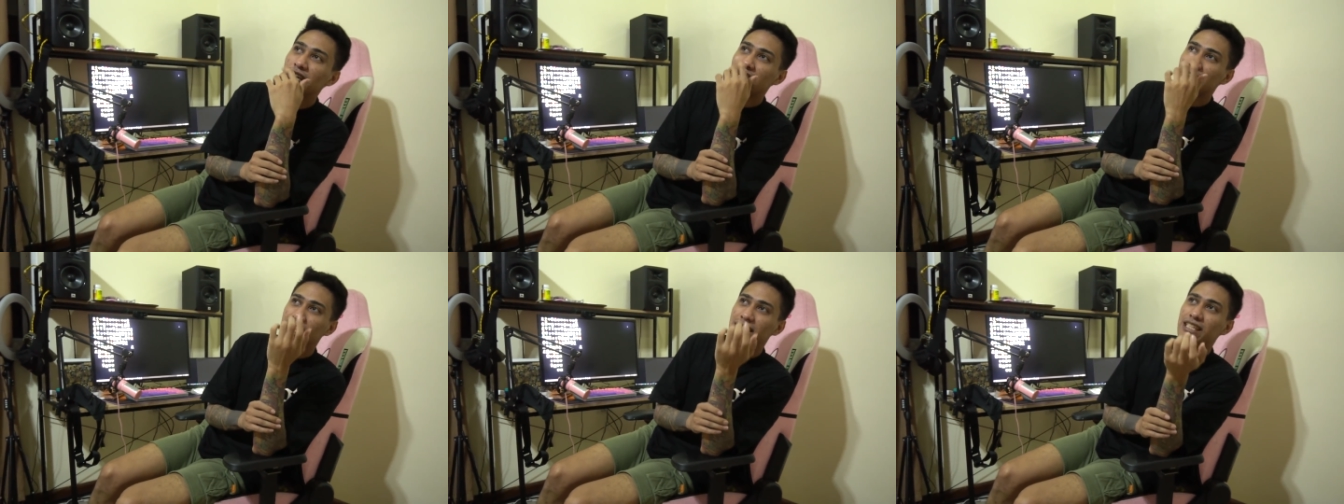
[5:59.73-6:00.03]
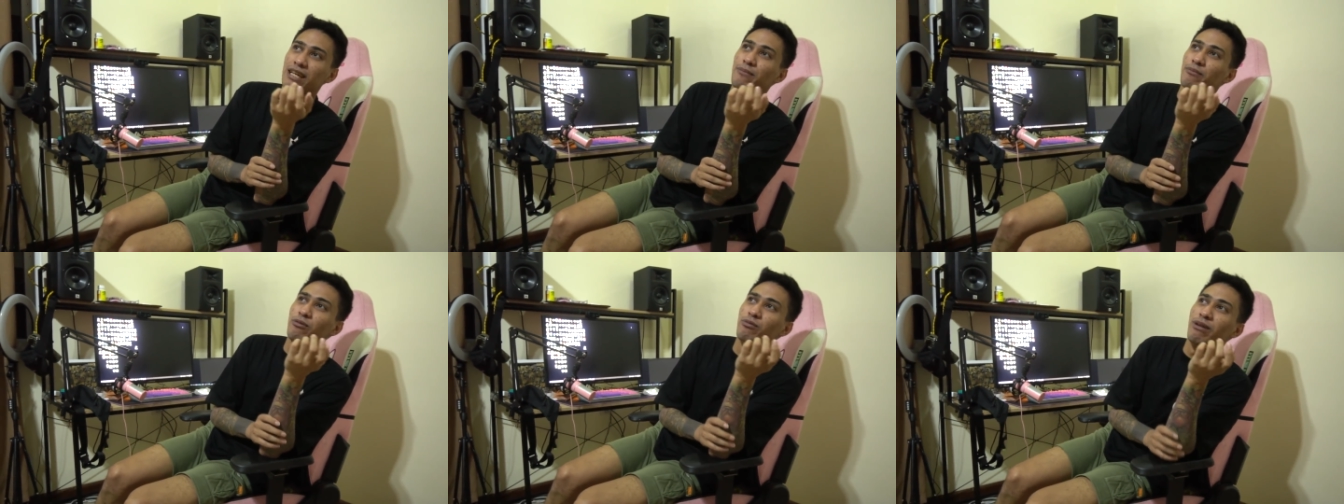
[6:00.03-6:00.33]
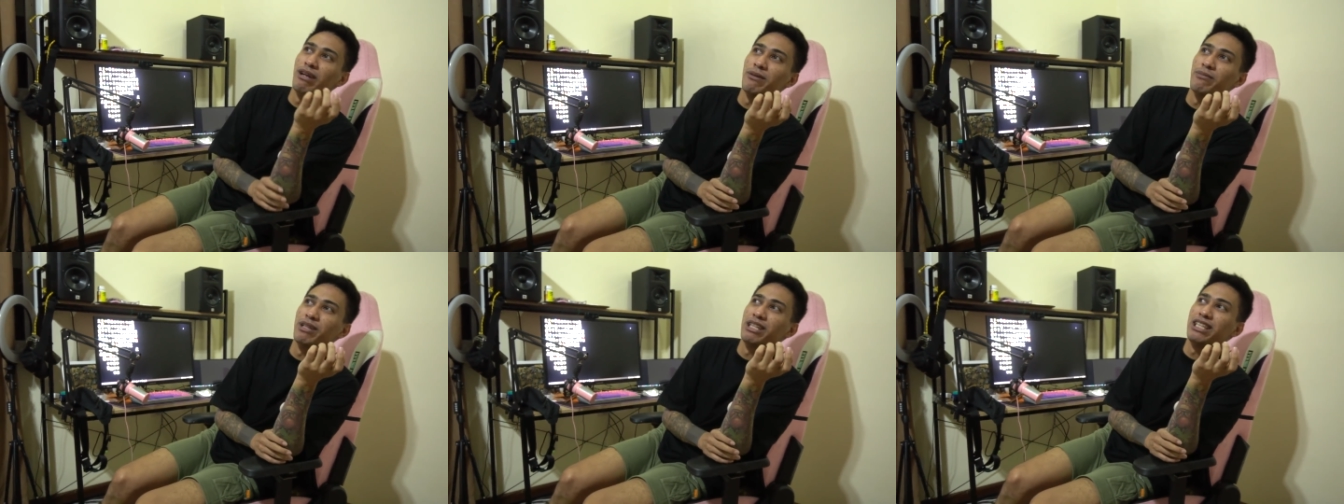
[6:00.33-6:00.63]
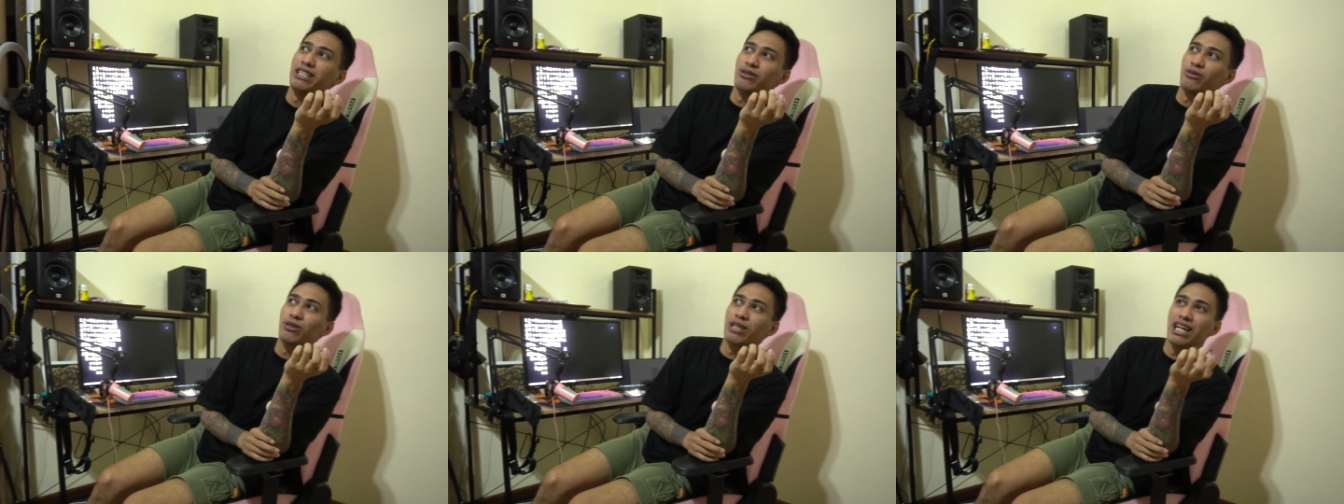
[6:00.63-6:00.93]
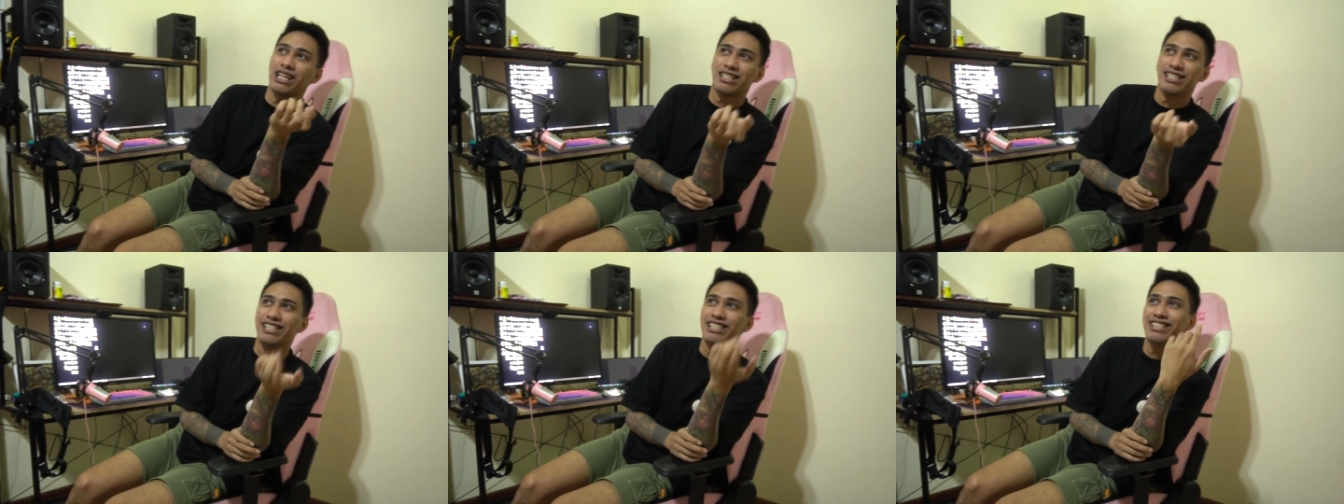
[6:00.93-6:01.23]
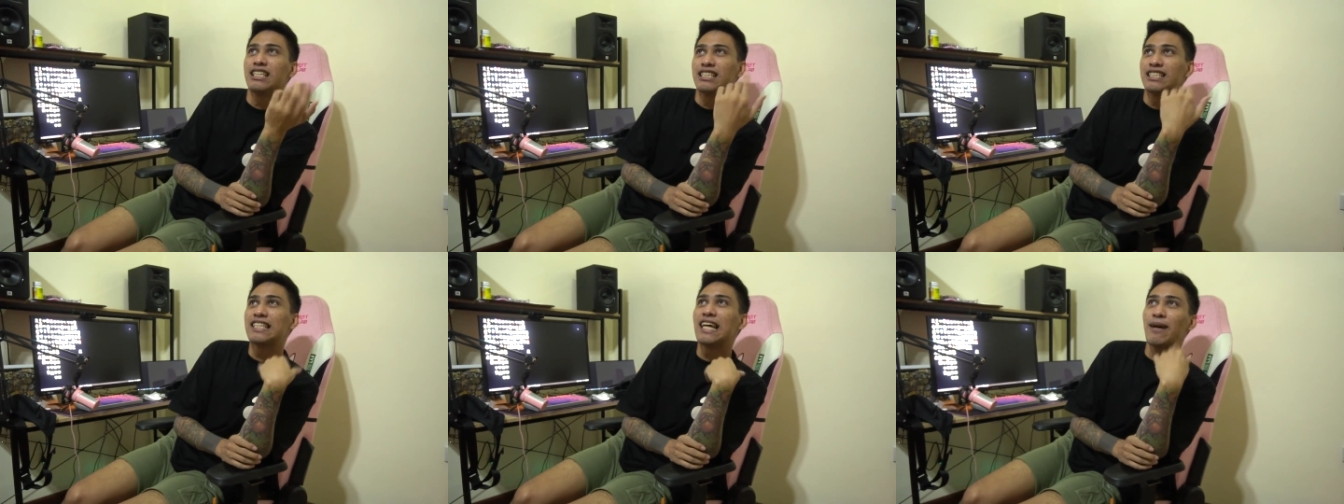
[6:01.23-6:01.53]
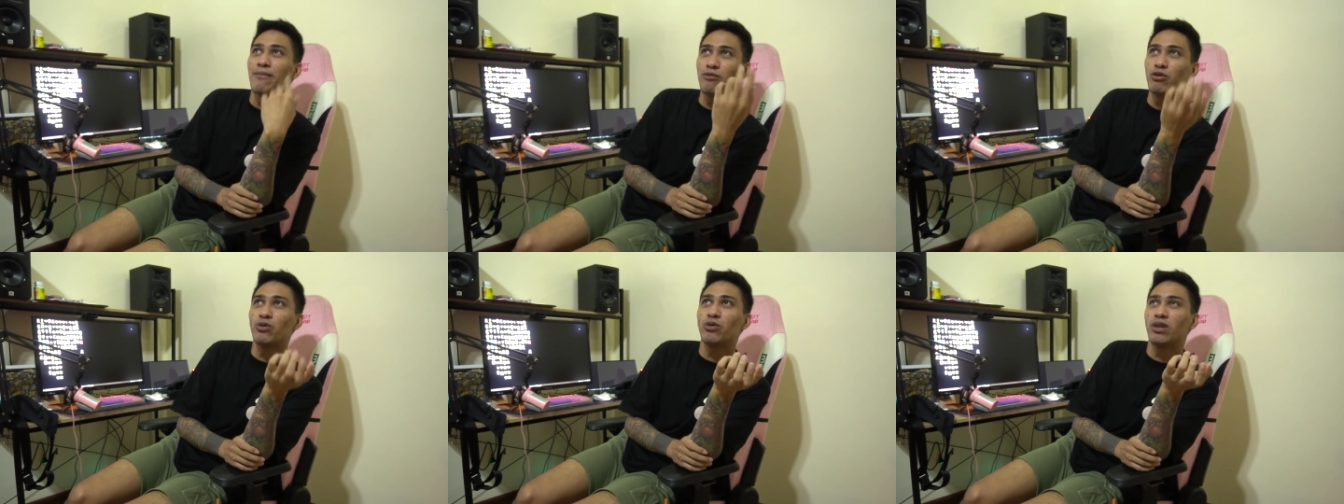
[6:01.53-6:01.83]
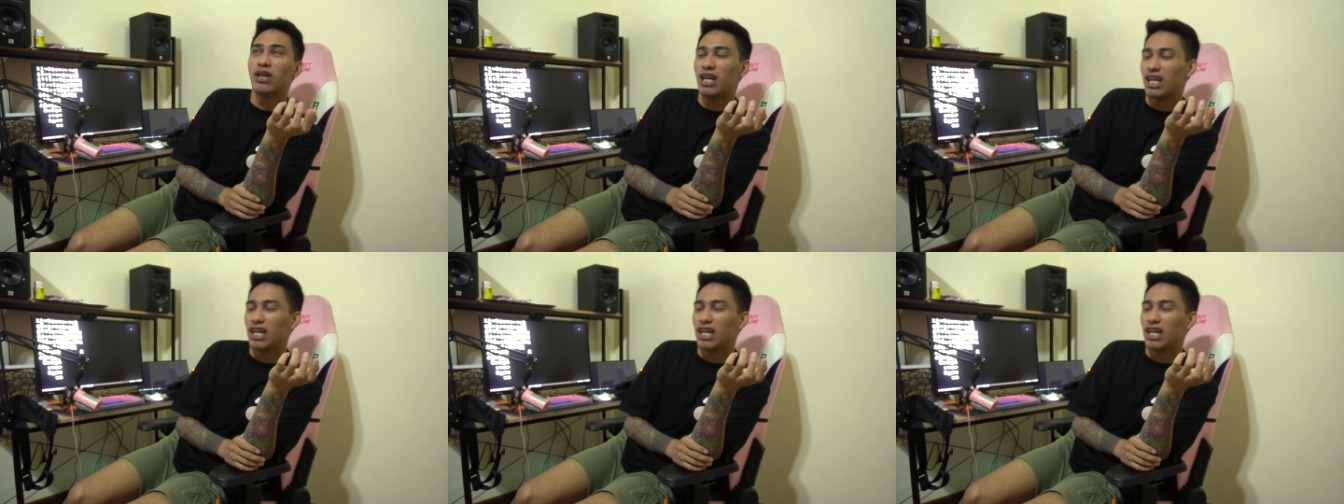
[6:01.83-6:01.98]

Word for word: Kasi ang problema dito guys, Zapno...